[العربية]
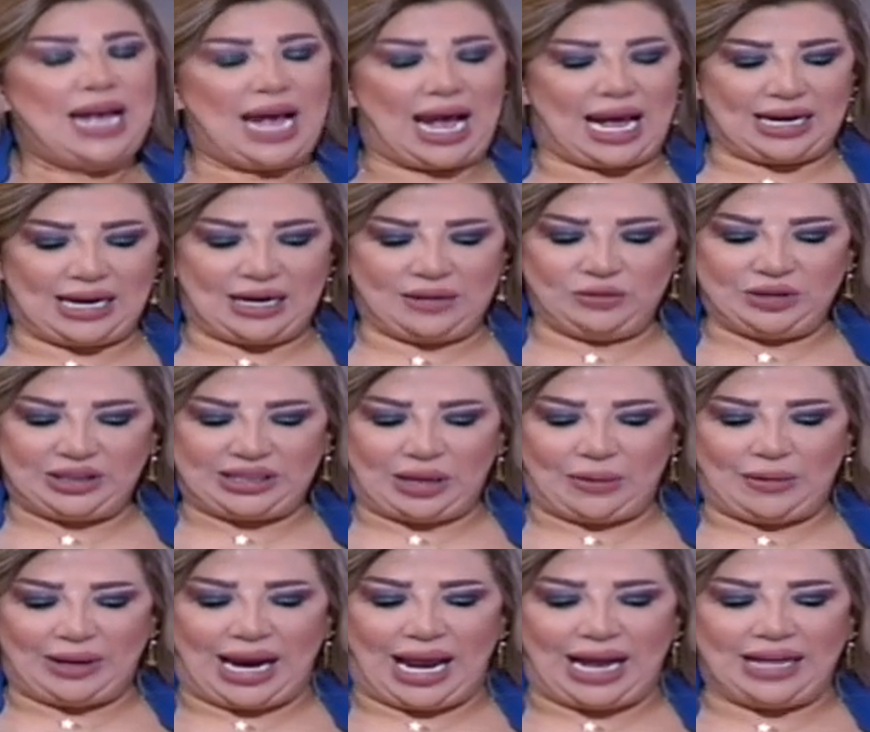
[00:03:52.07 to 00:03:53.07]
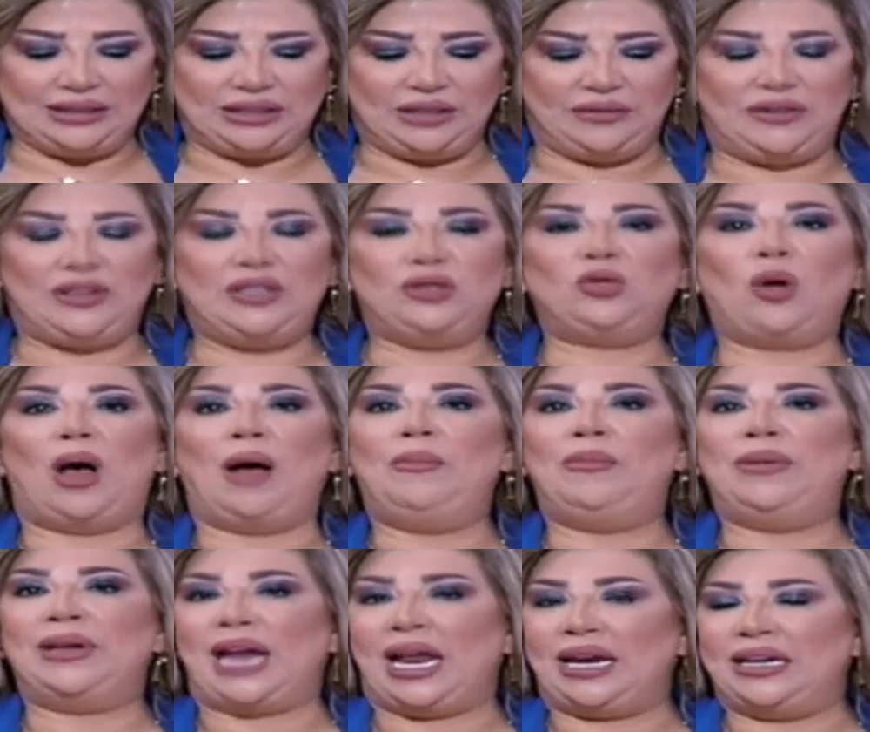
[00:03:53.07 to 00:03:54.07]
على المستوى العاطفي
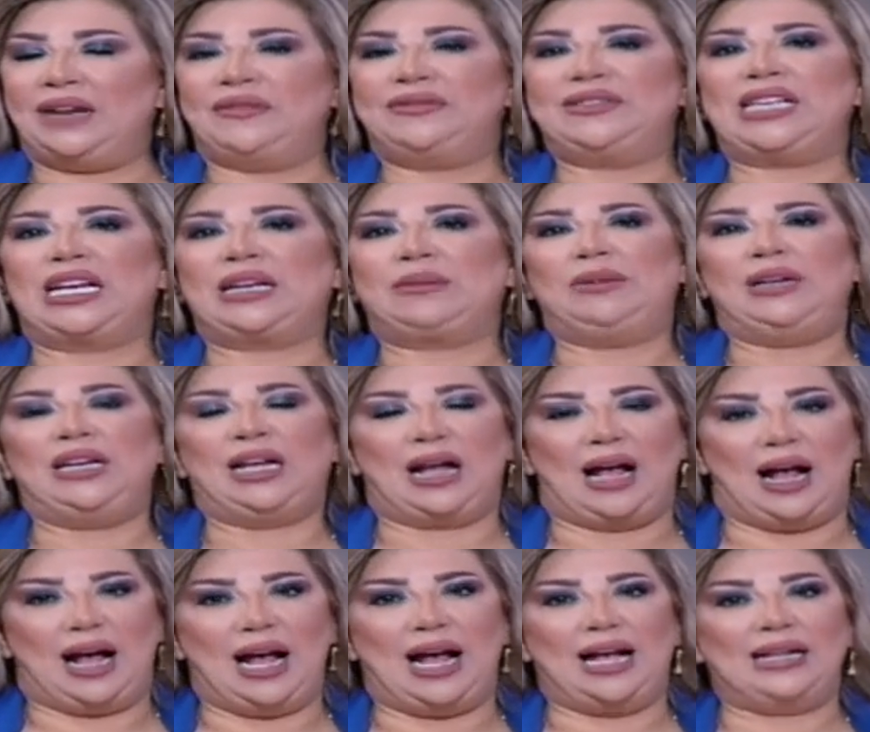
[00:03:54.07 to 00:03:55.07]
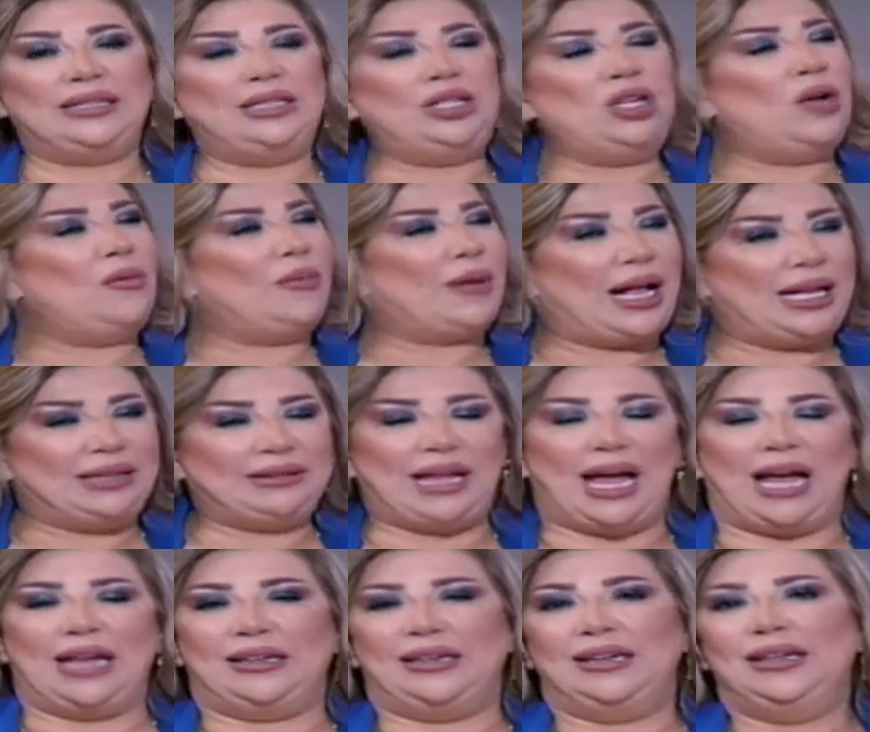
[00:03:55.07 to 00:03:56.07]
تعبر عن نفسك بلقاءات يوم
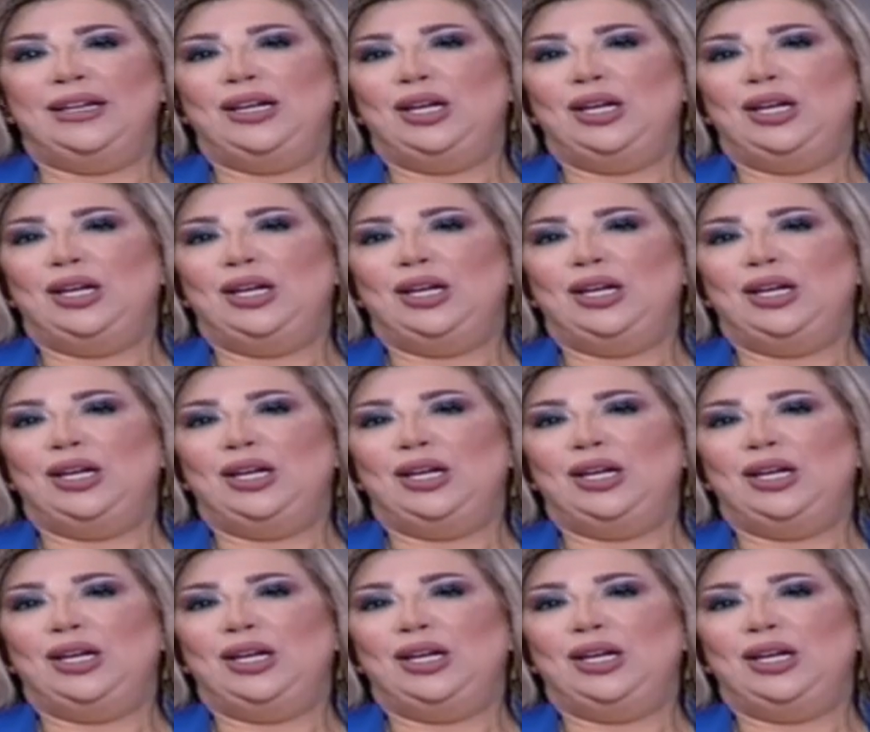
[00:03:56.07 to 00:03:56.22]
قطعا